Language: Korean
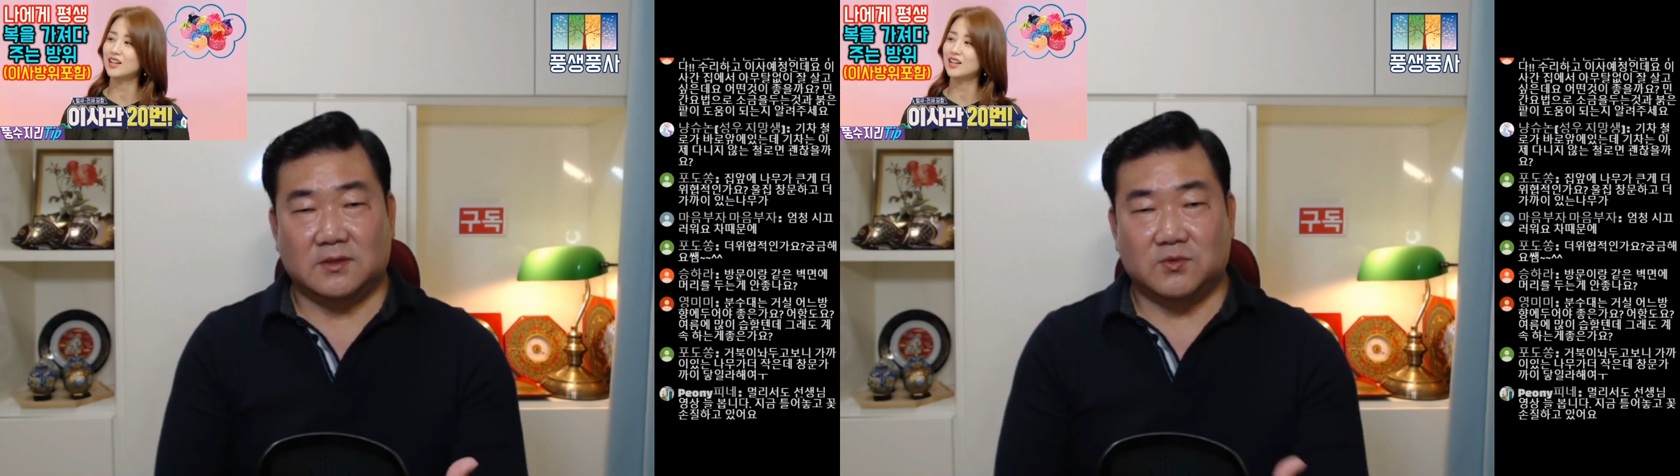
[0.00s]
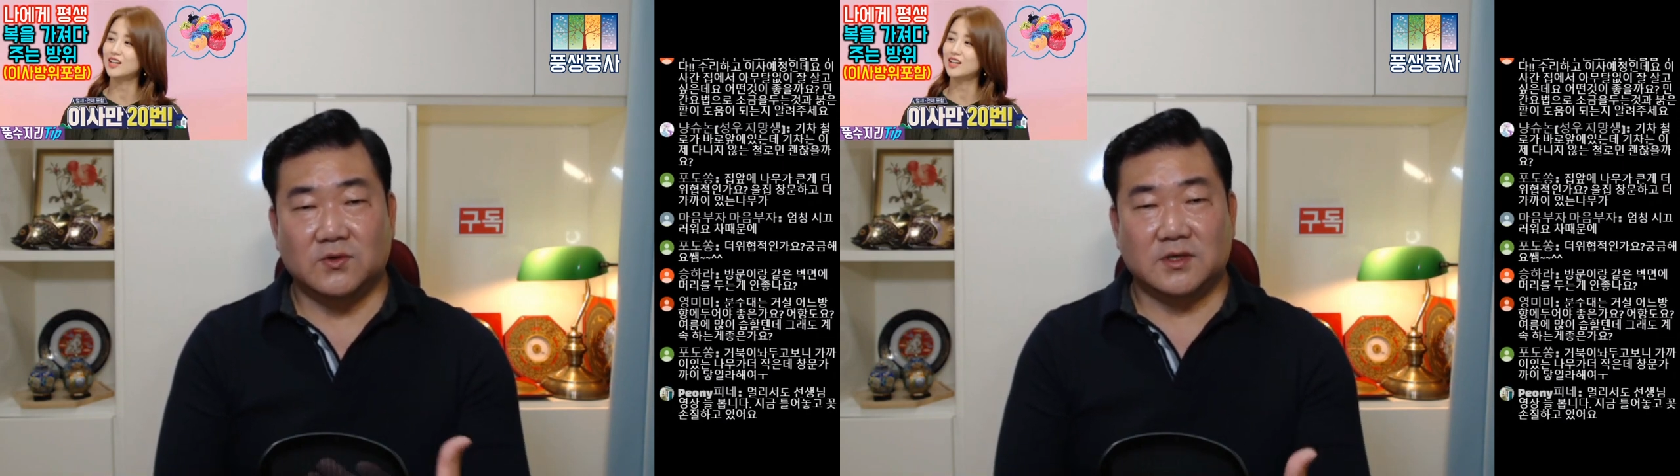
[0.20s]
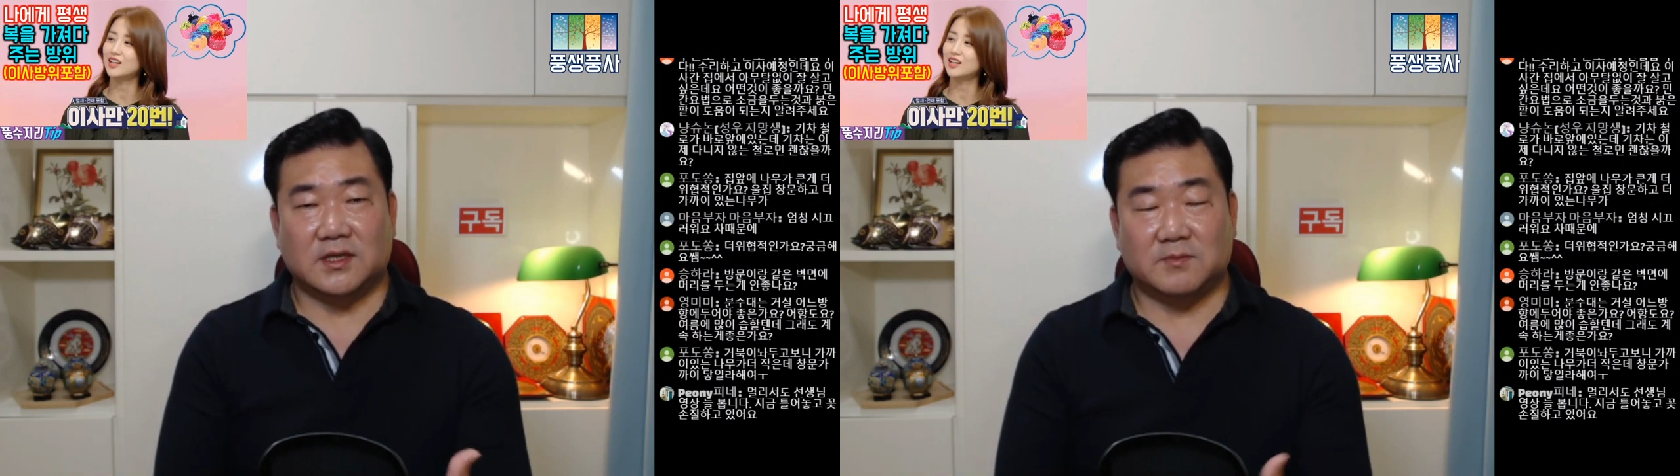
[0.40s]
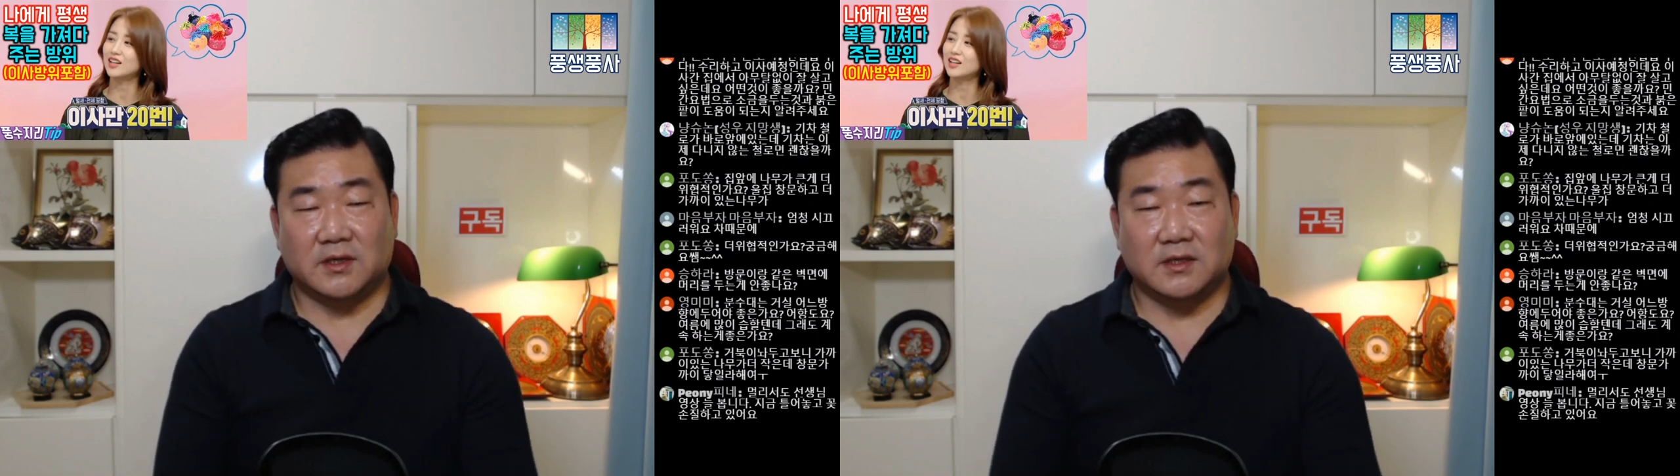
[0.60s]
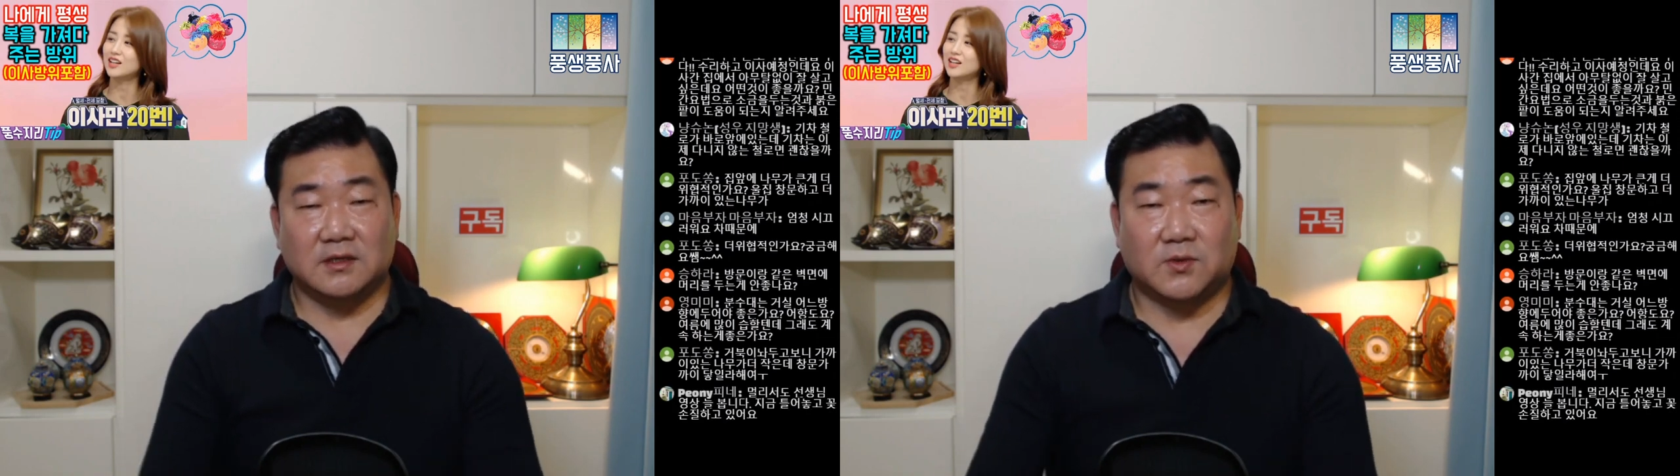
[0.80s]
뭐봉이나뭐
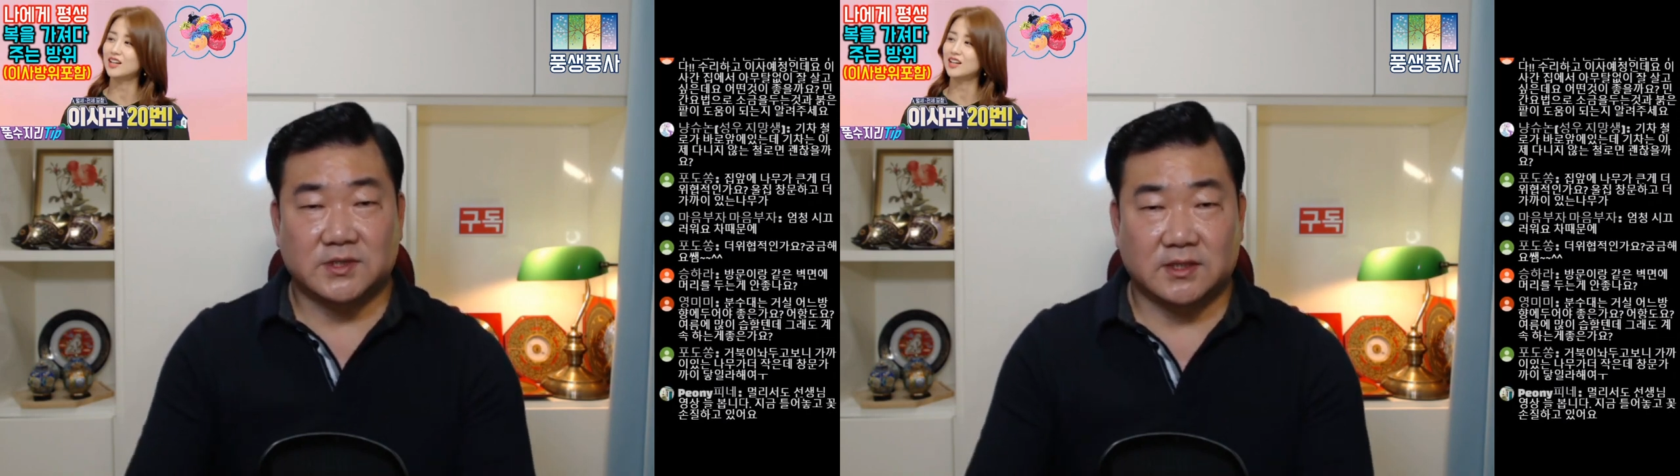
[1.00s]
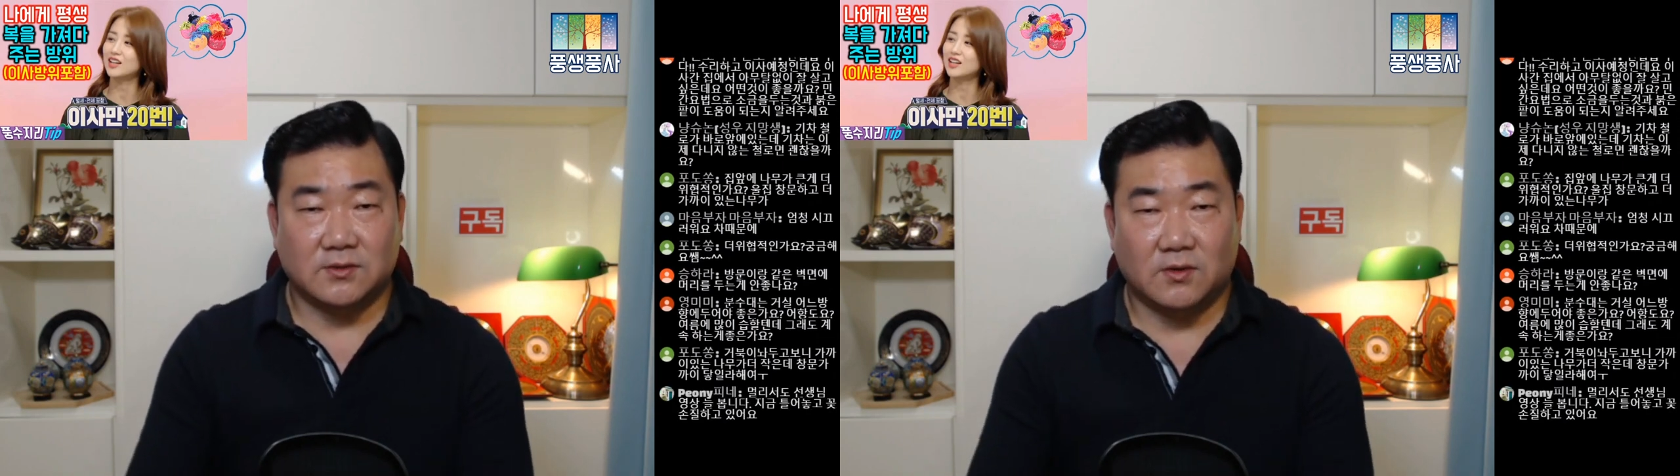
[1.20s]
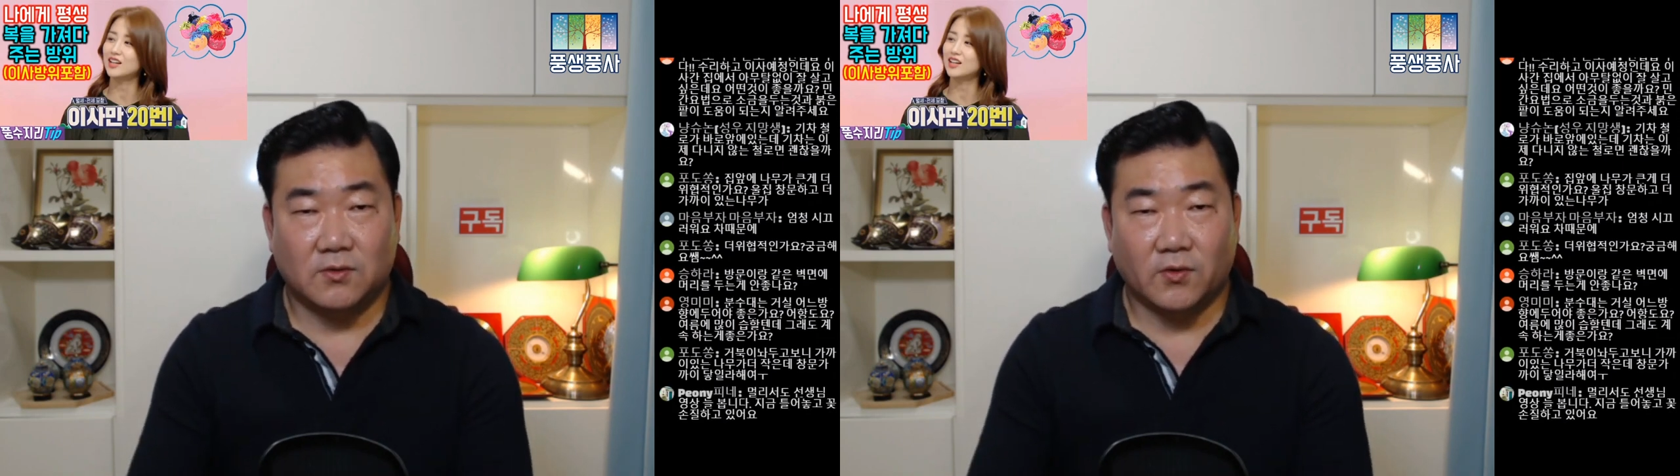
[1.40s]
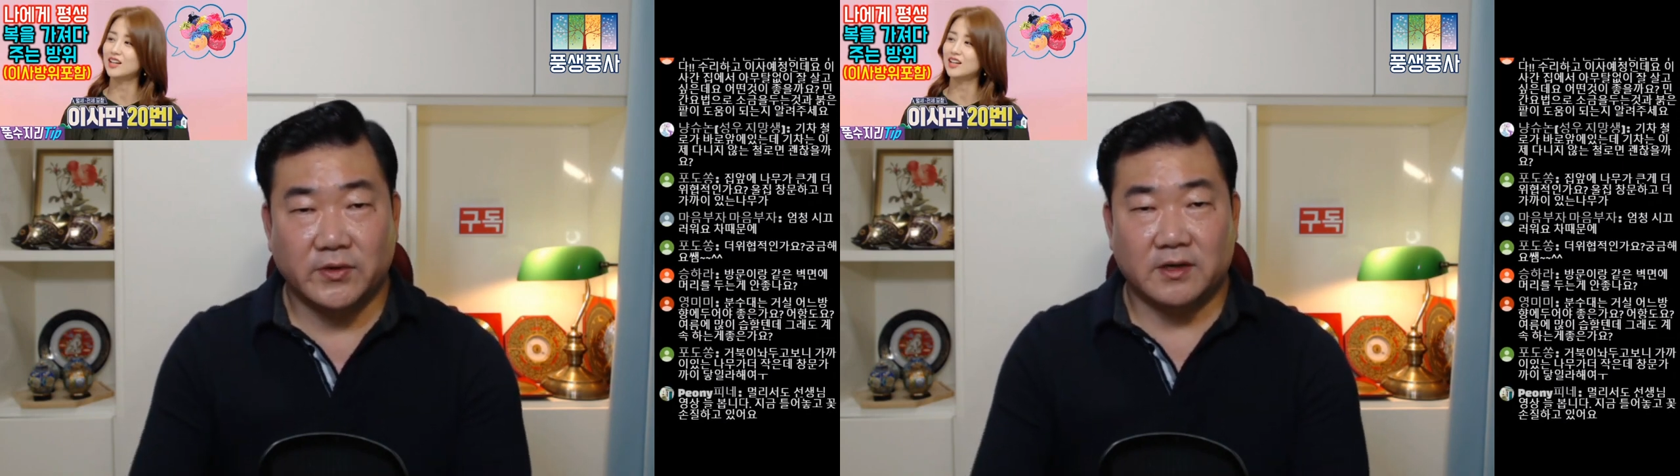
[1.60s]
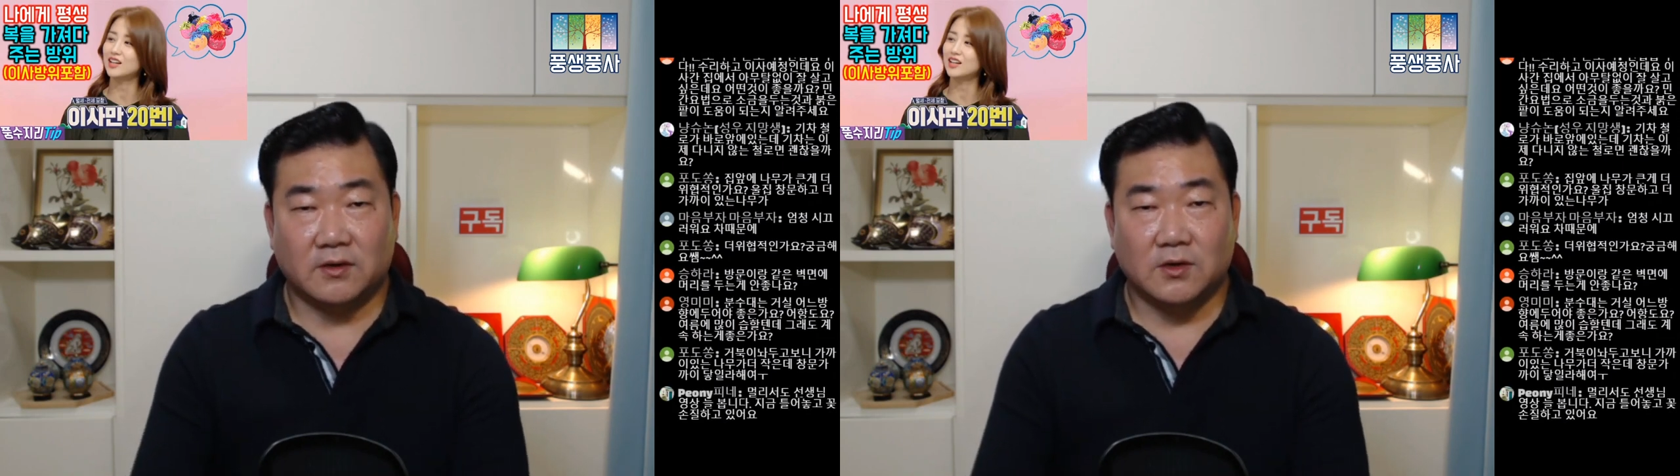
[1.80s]
이런 것보다도
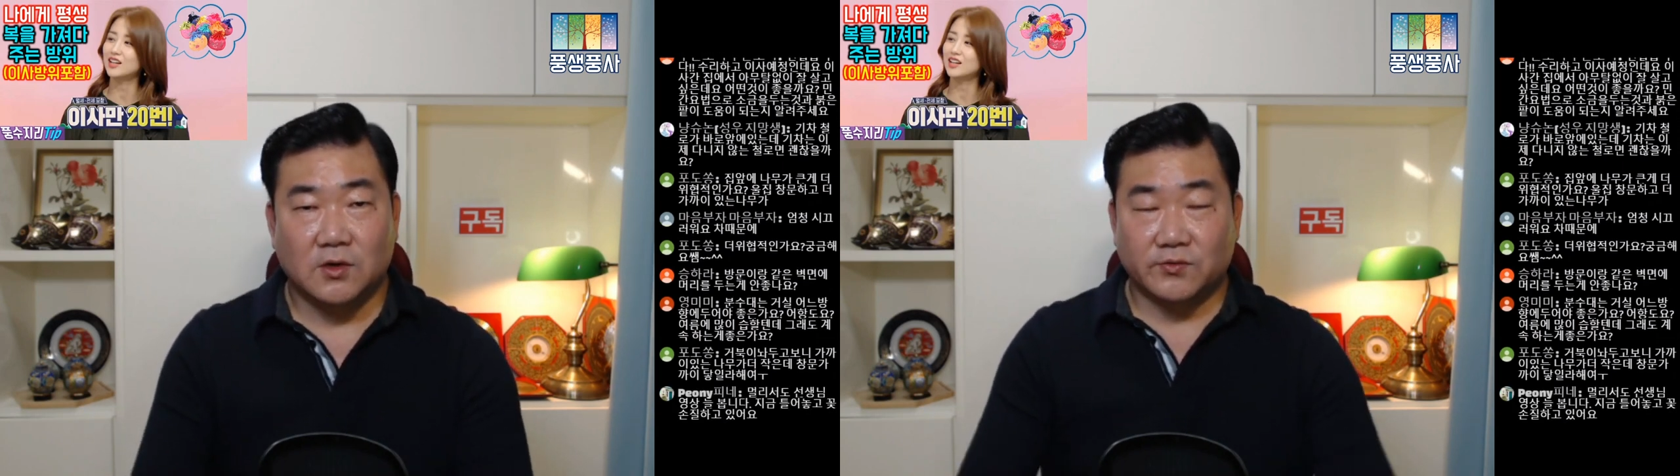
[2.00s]
오히려